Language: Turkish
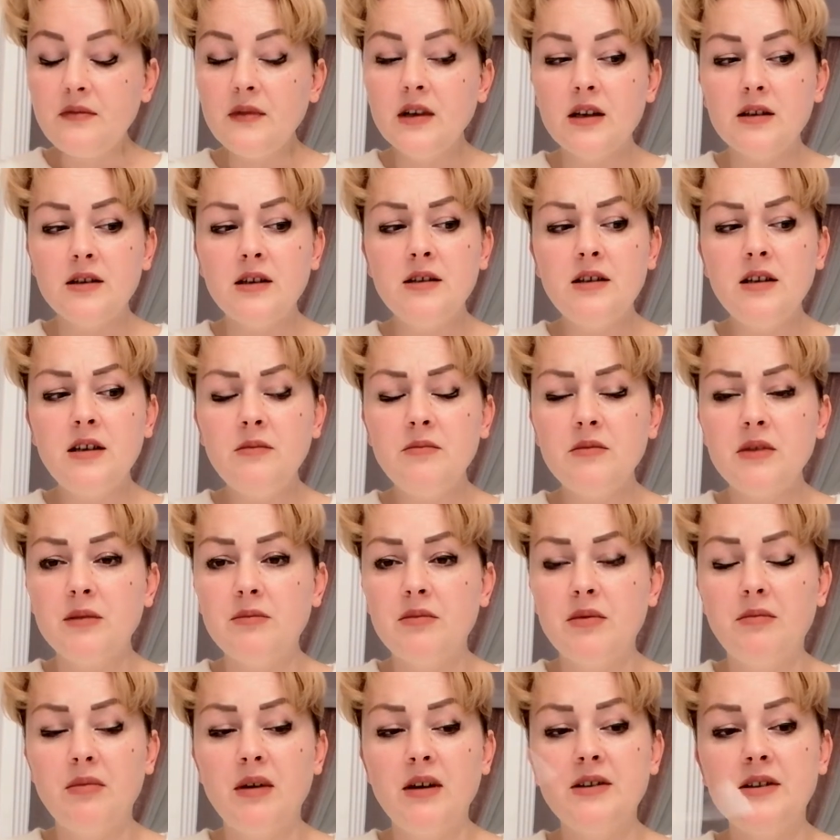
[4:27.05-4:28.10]
dediğim
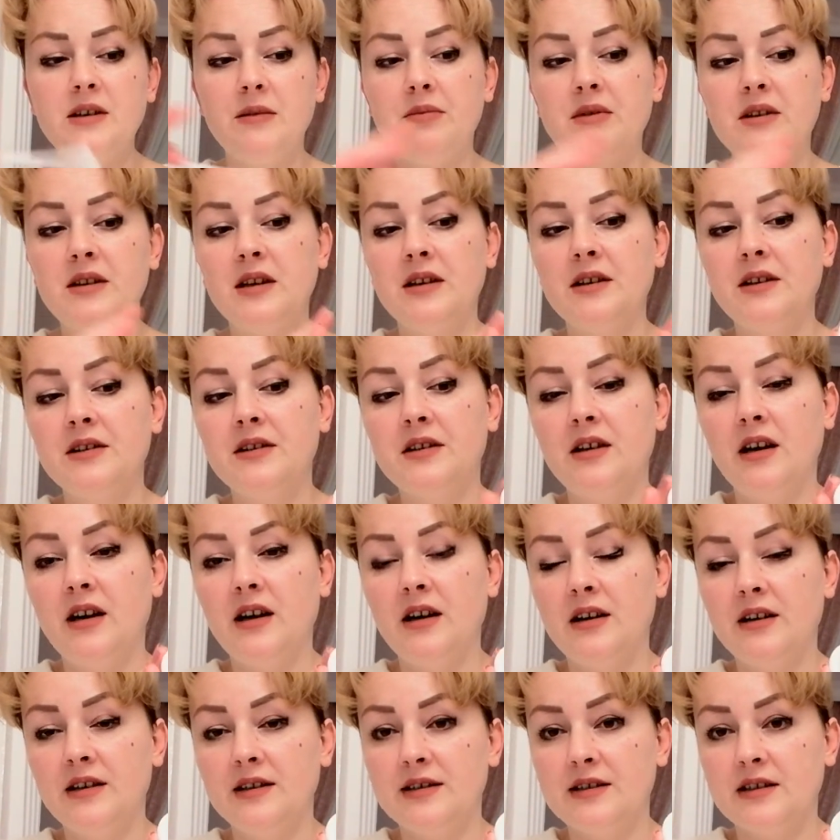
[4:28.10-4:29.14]
gibi ben de bir tane daha
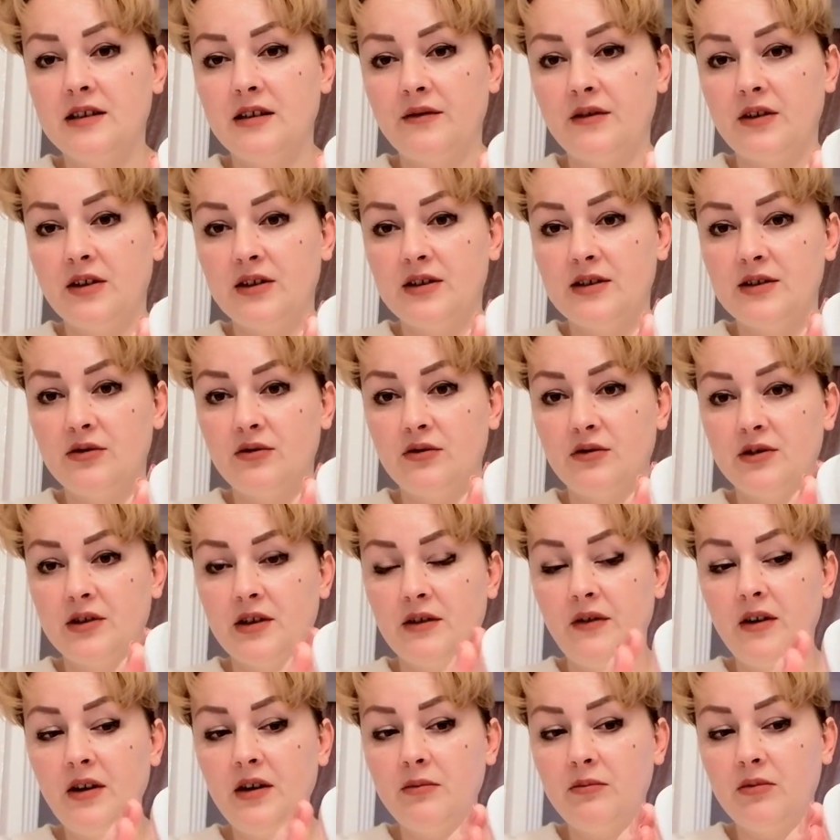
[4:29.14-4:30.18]
eski
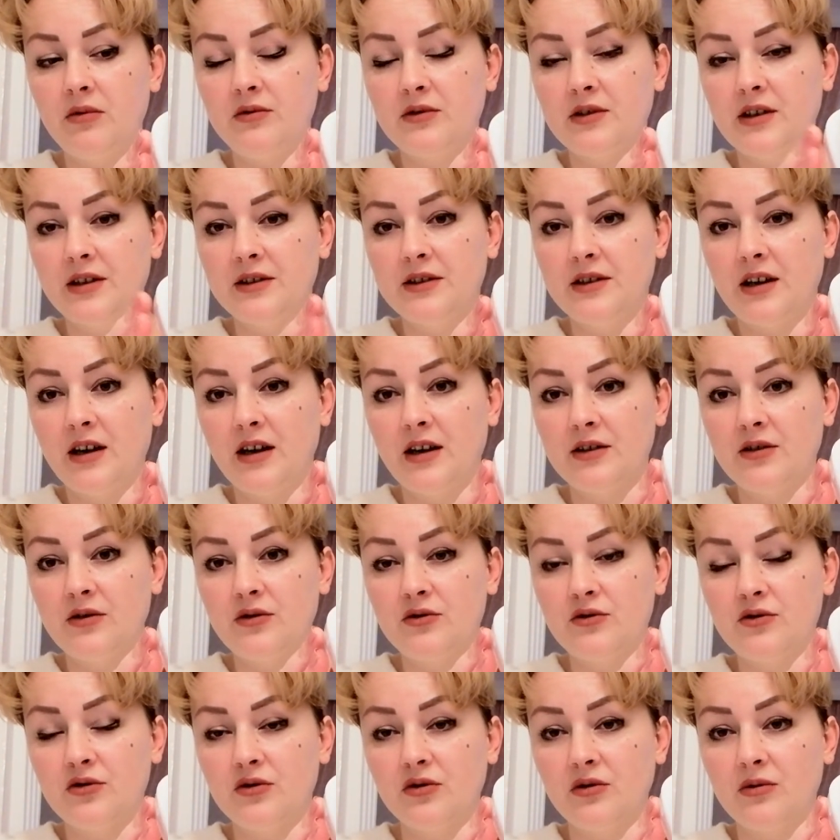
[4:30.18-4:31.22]
versiyonda var. Bundan daha
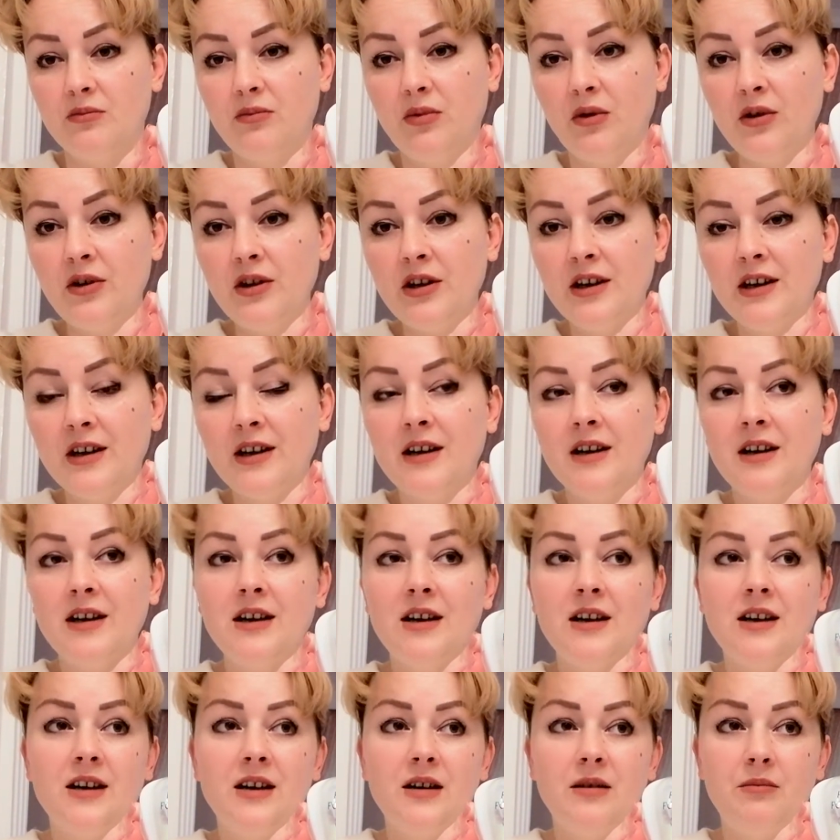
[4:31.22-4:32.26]
küçük boy.
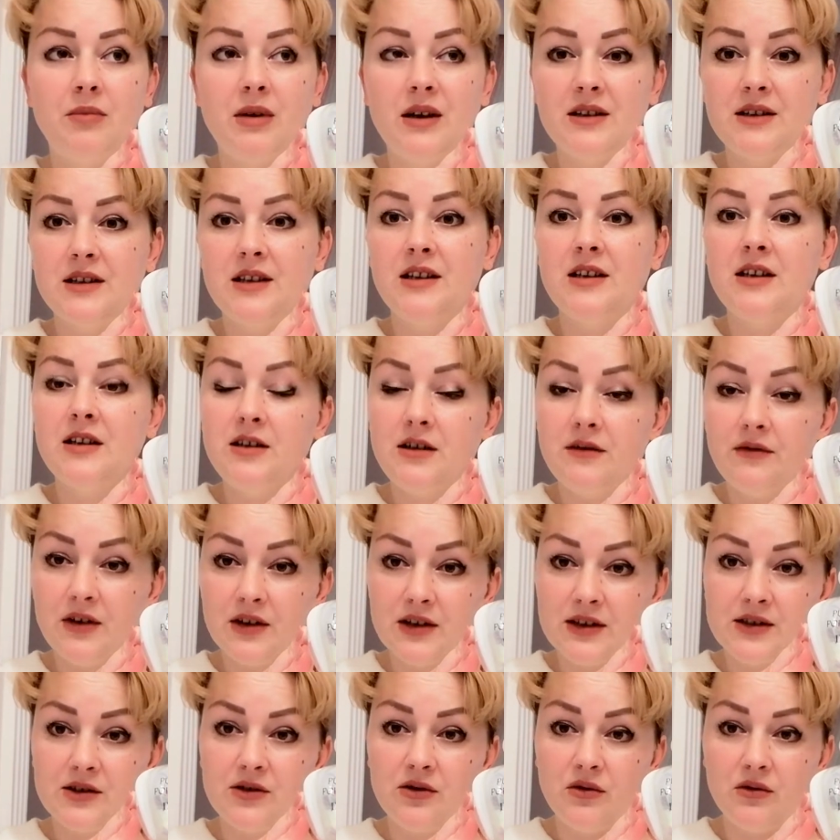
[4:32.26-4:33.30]
Ben de yeni
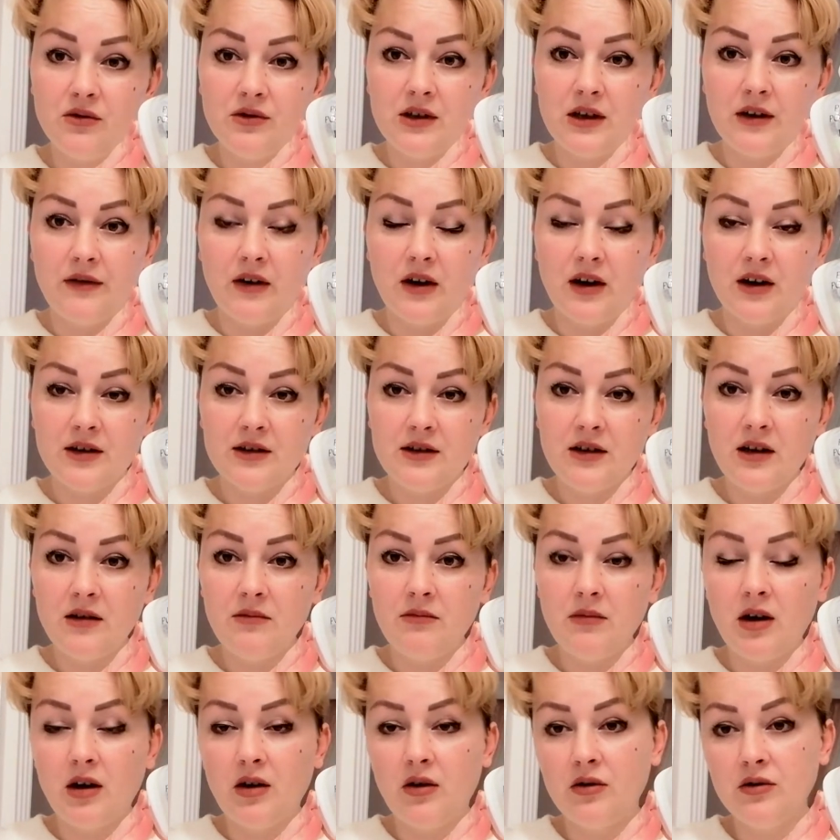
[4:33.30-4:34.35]
versiyonda vardı
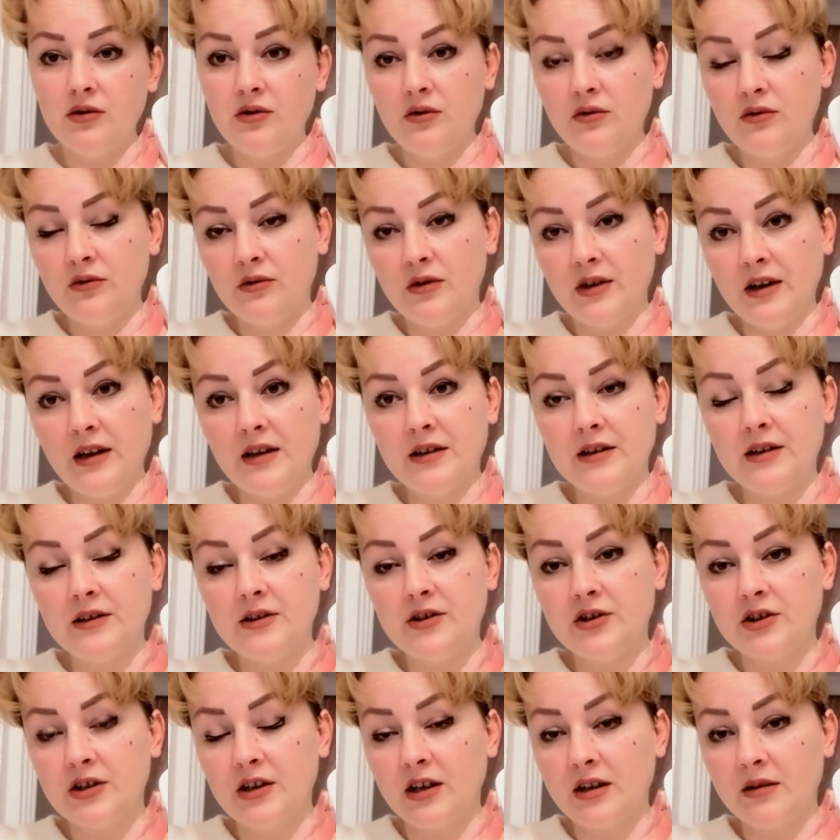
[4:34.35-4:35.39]
ama onu elden
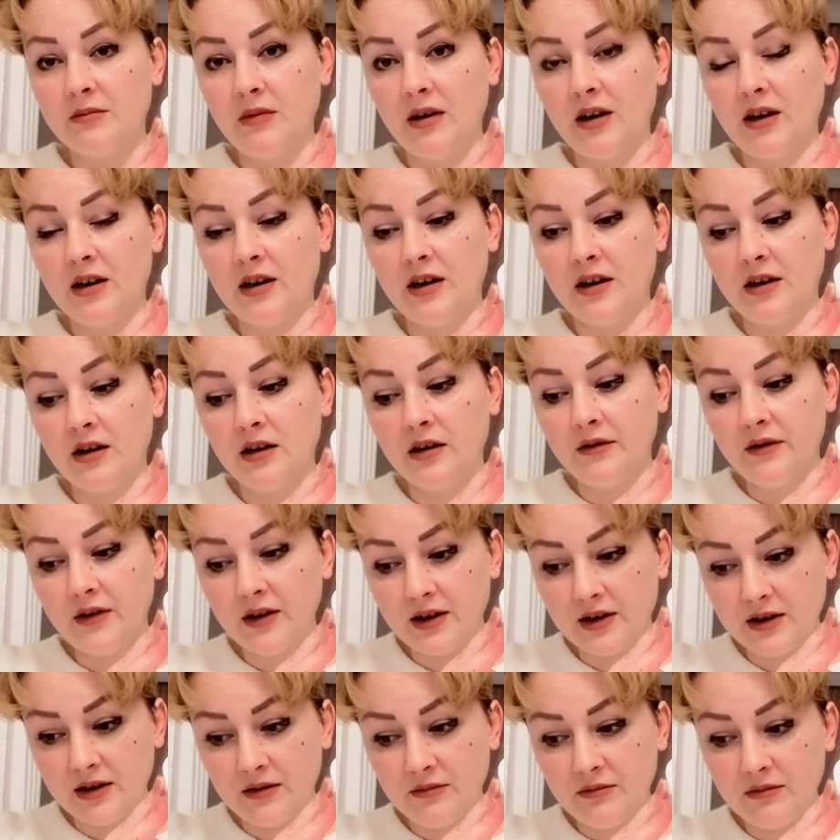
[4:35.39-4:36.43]
çıkartmaya karar
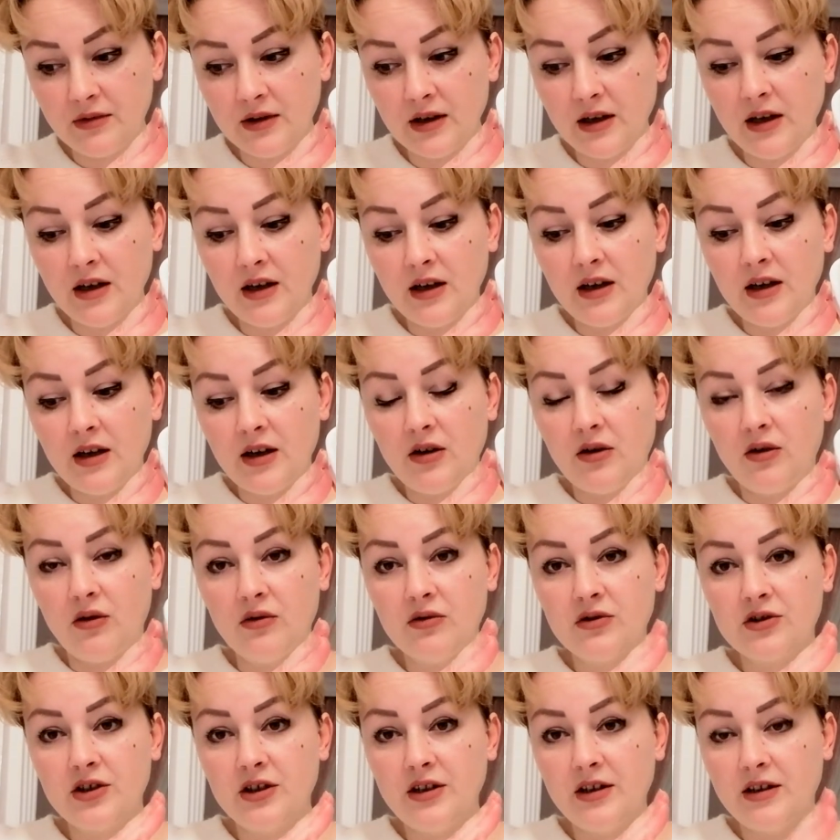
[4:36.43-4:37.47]
verdim.
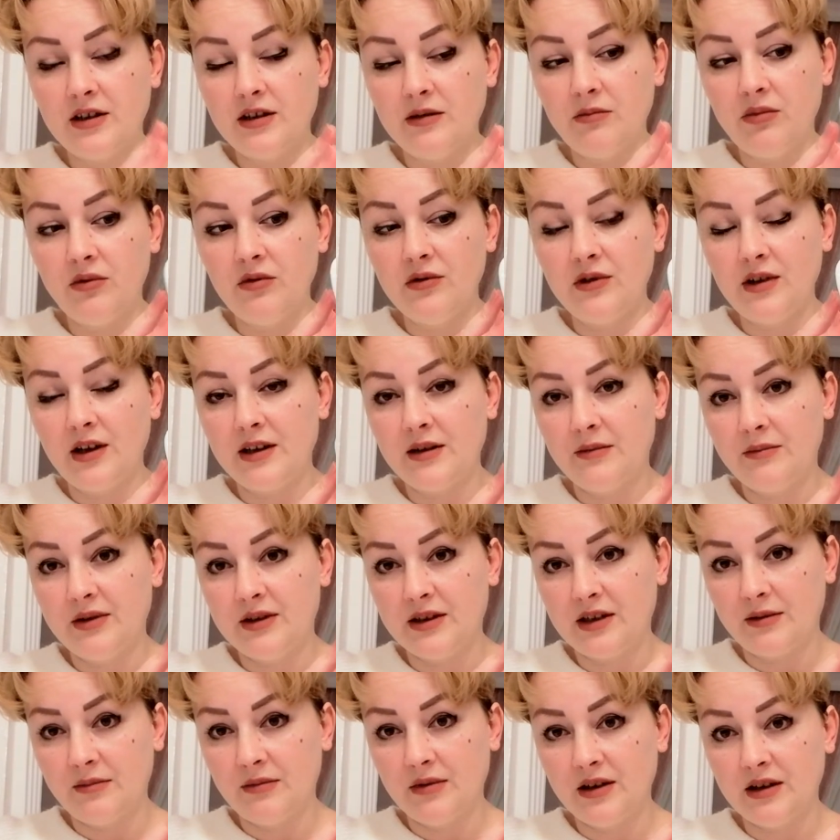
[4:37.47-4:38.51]
Öncelikle bunları
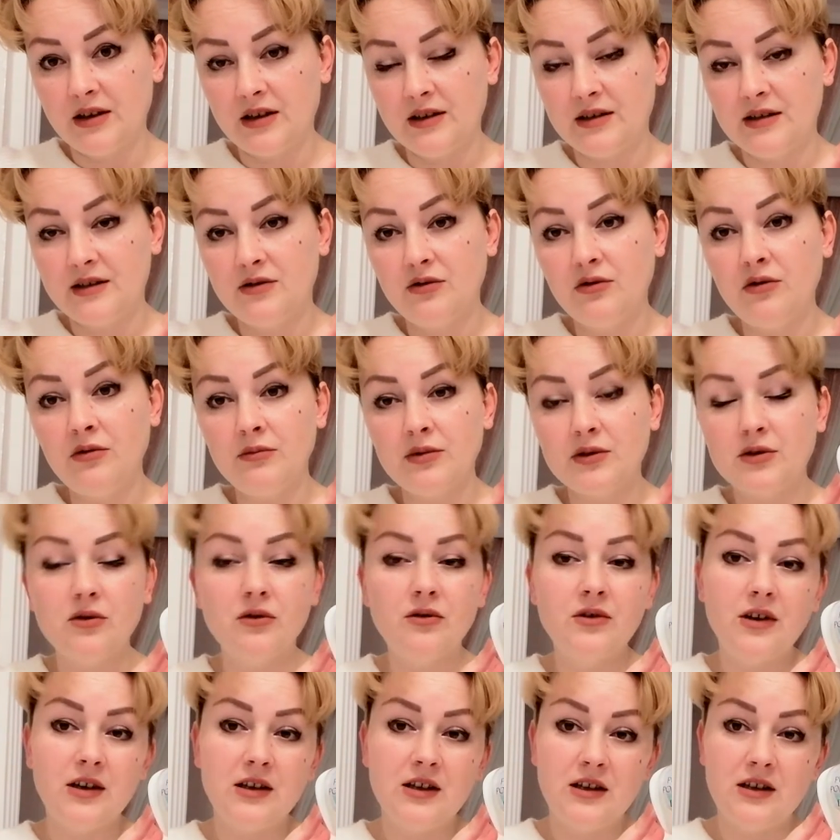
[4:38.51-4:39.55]
bitirmek istiyorum.
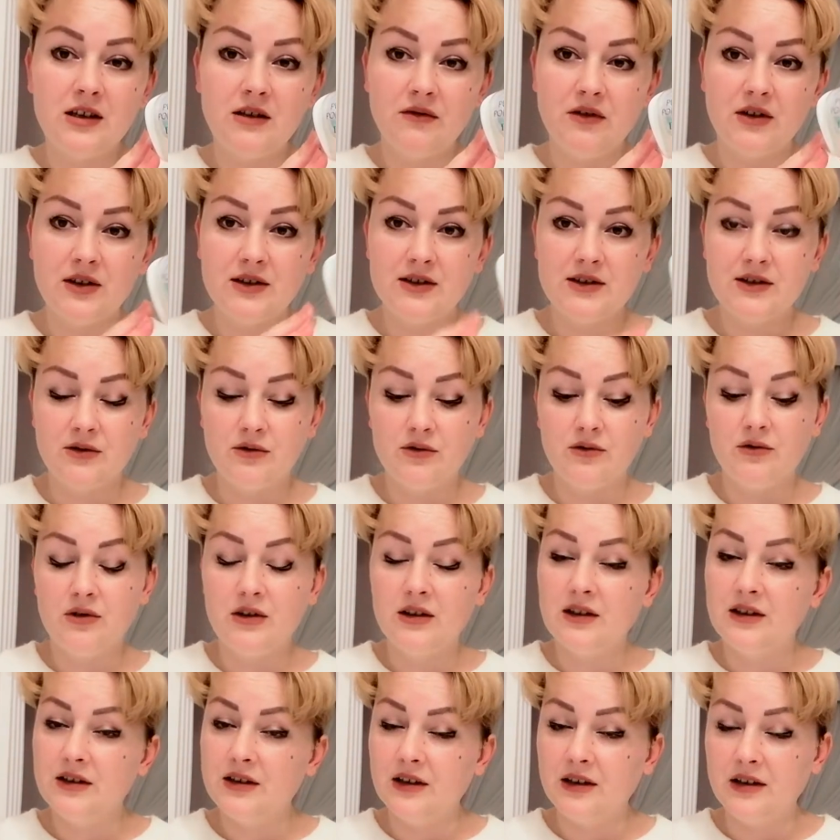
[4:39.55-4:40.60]
Sonra yeni versiyonu
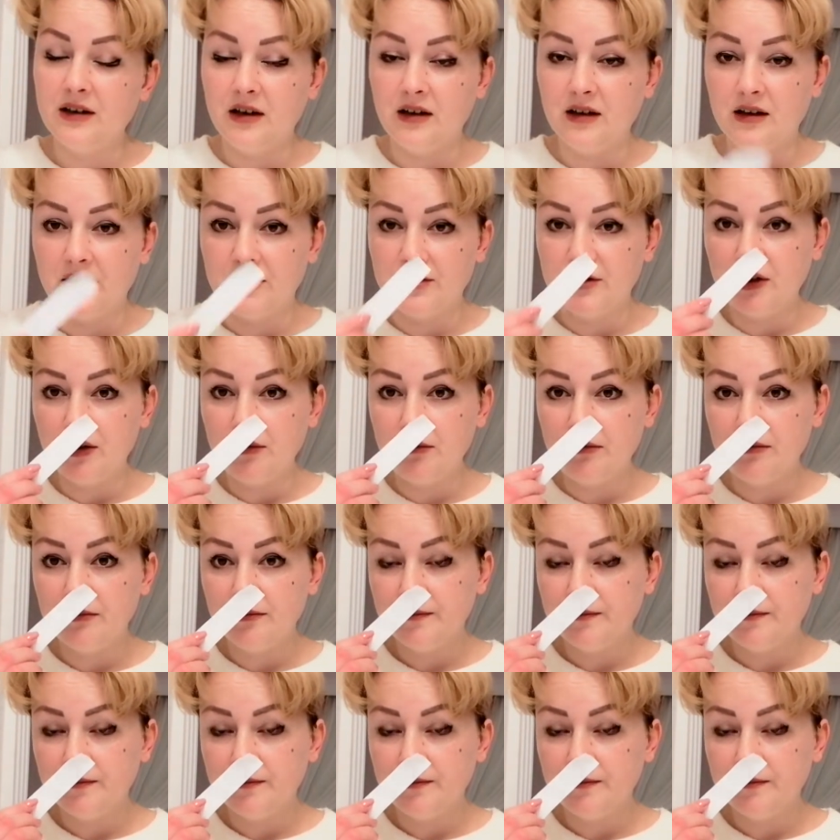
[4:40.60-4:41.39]
yeniden alacağım.